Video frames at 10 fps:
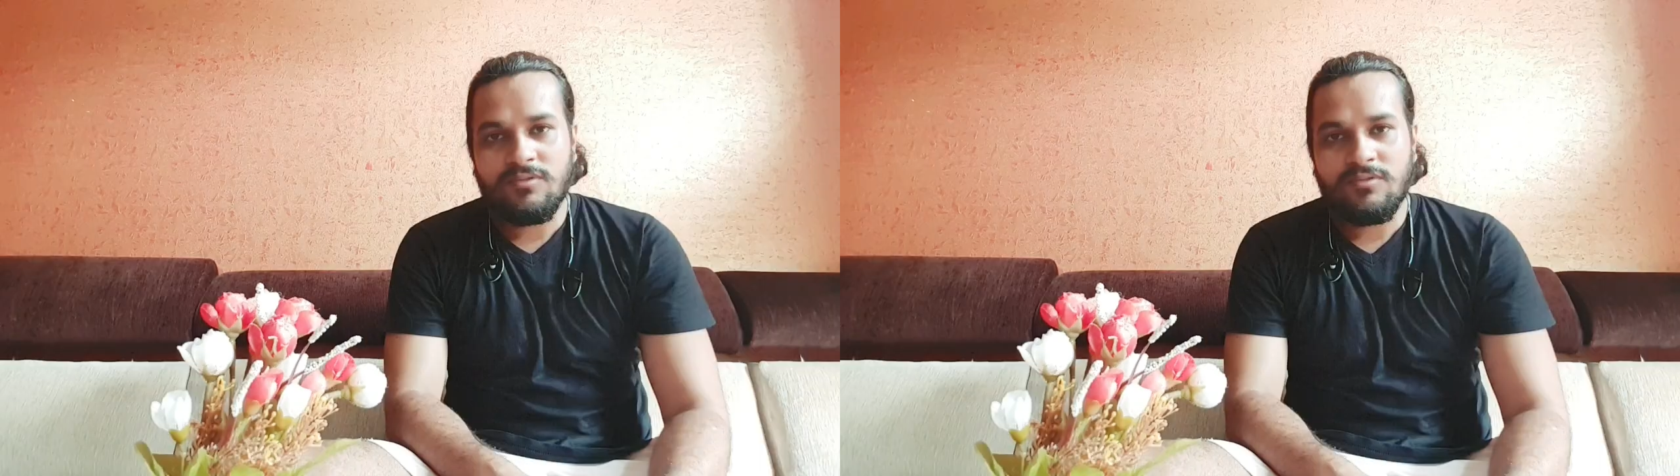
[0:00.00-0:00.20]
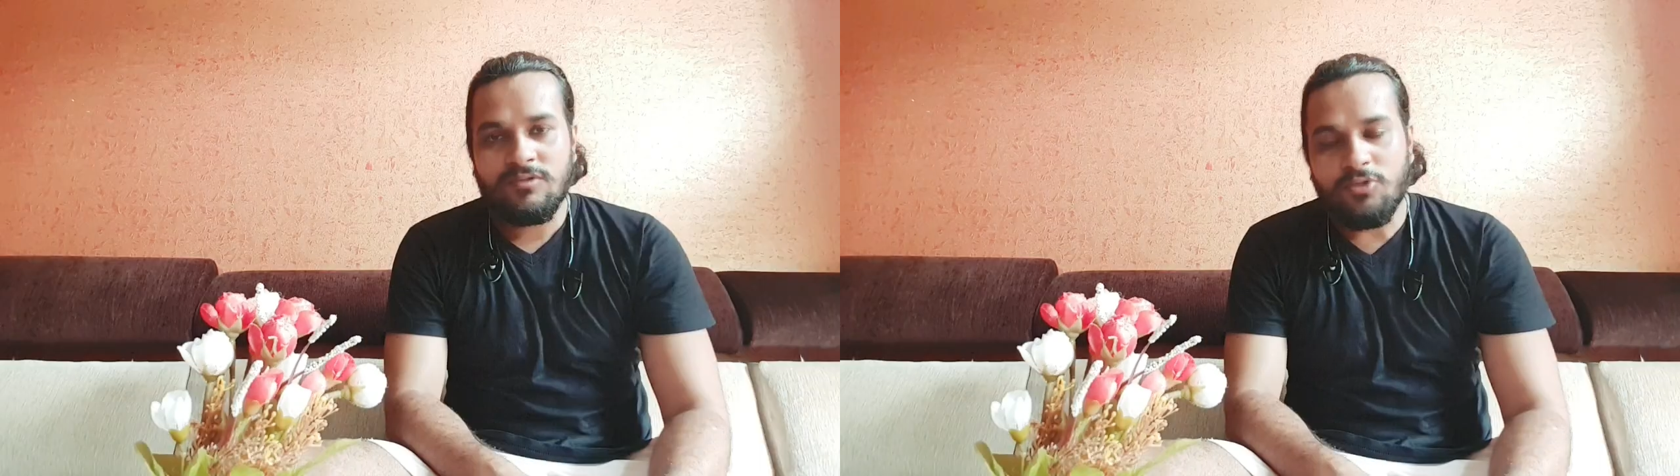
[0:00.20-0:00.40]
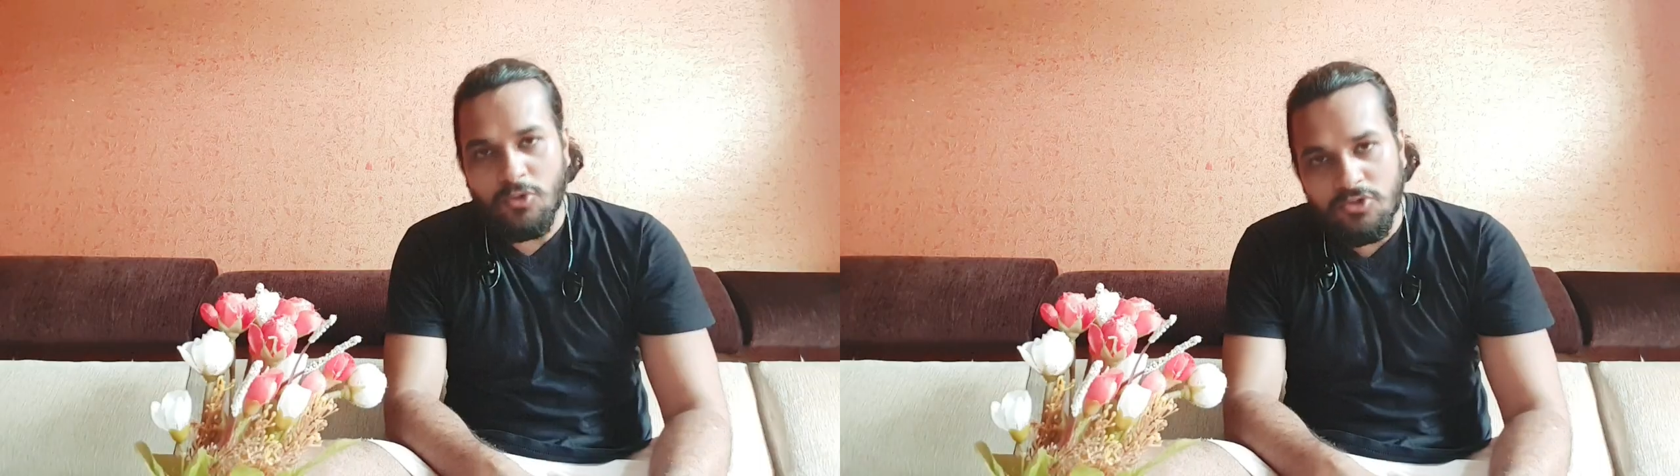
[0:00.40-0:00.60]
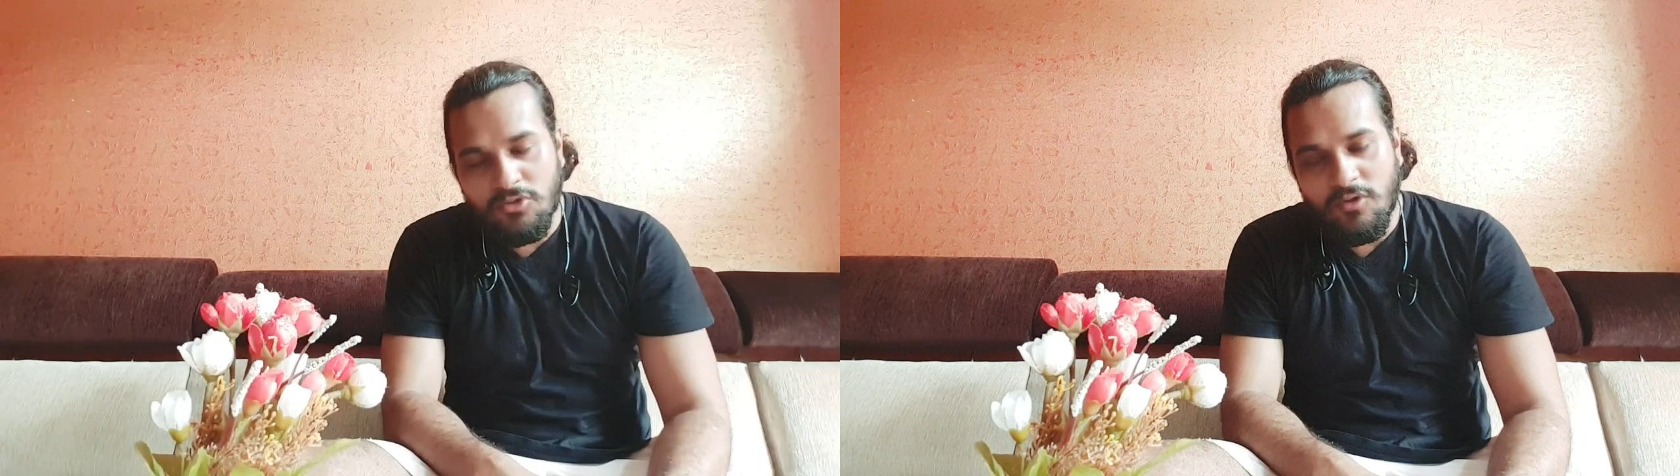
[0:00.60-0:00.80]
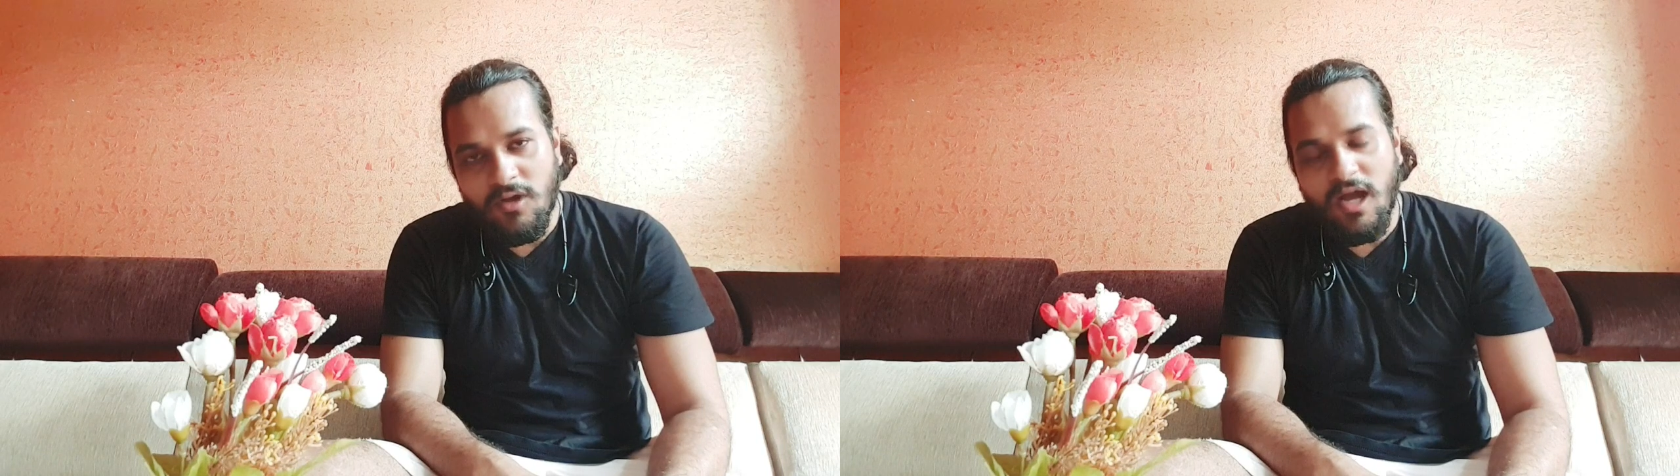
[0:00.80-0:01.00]
है
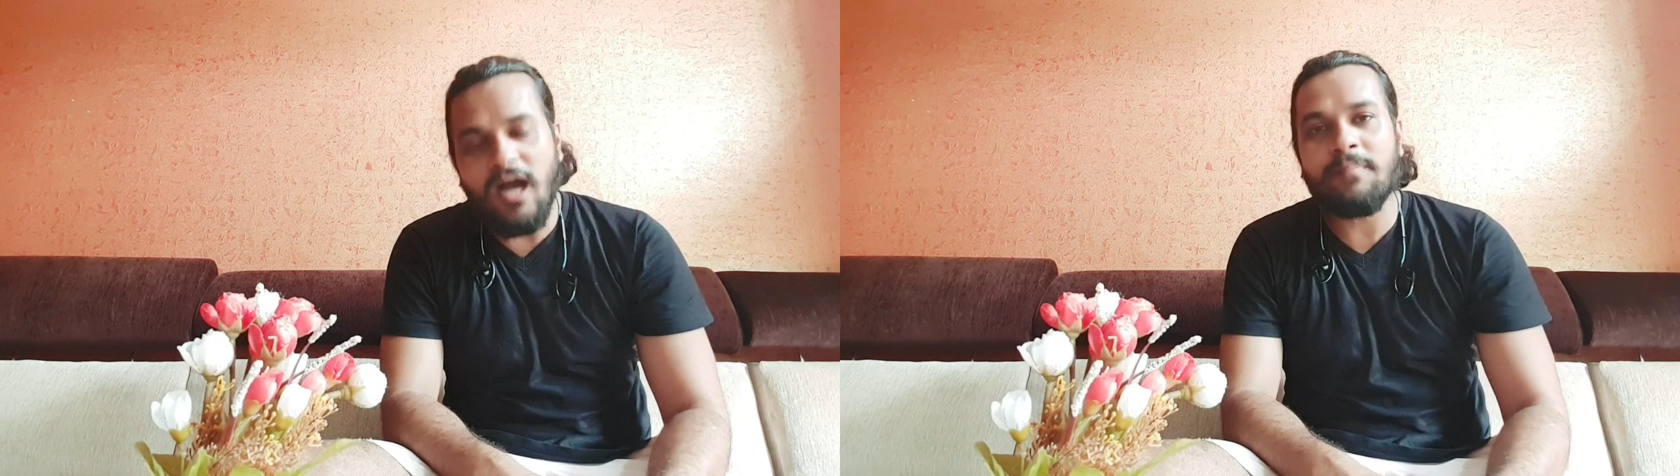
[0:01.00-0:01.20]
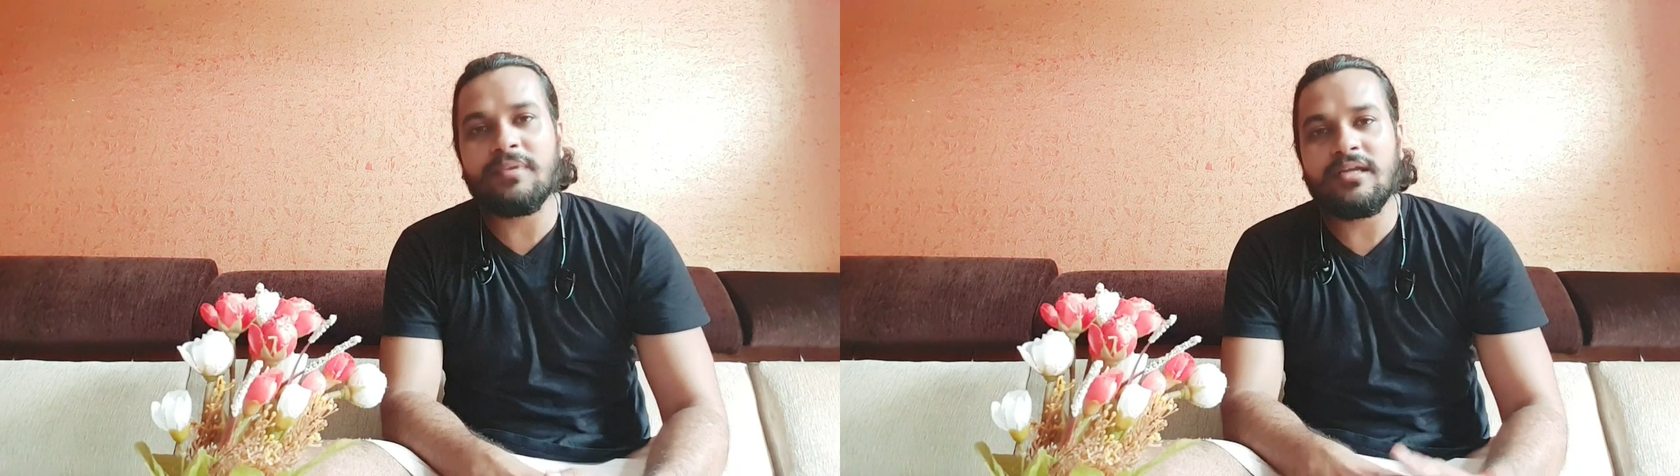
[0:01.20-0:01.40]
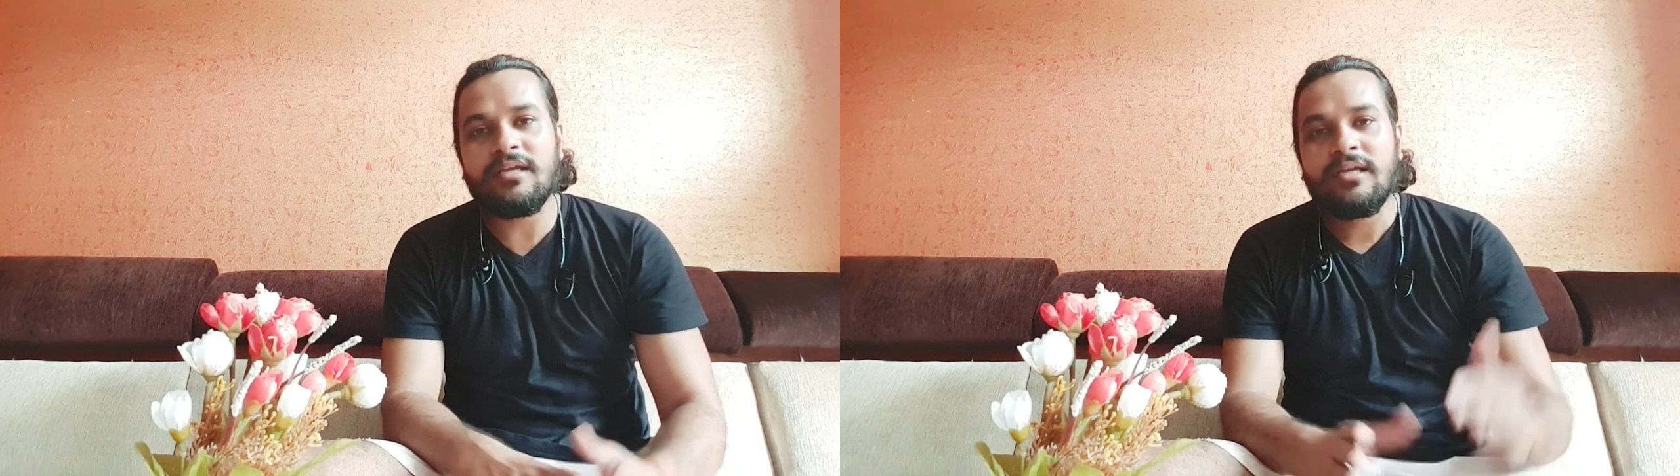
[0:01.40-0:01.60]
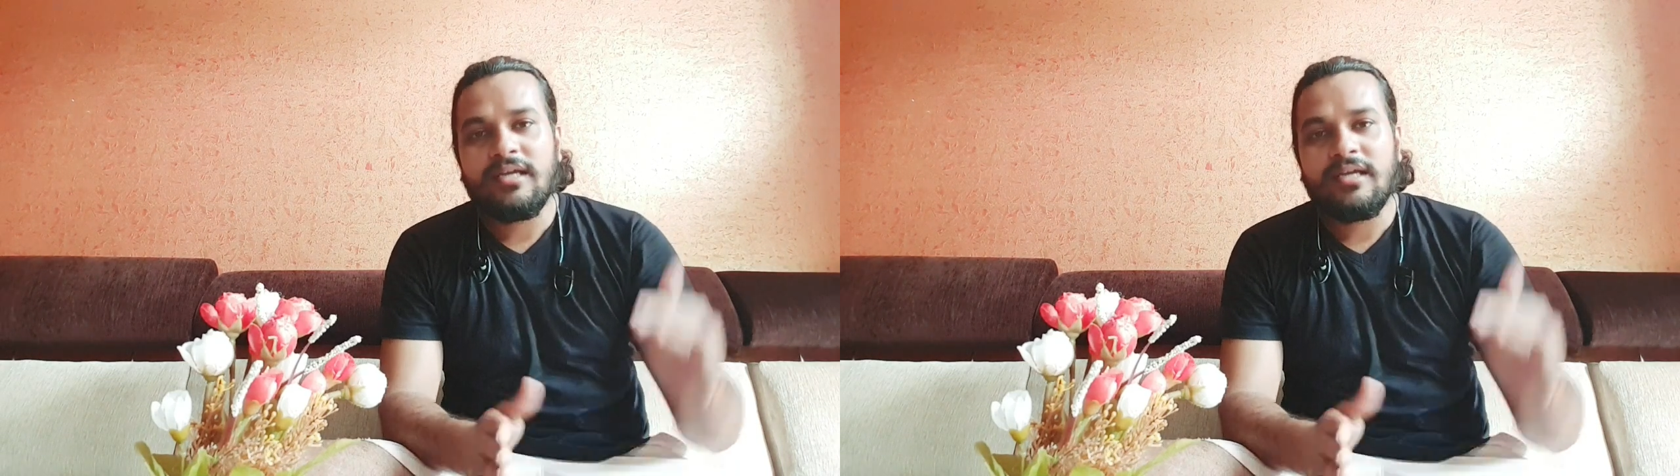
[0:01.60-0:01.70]
दोस्तों आपने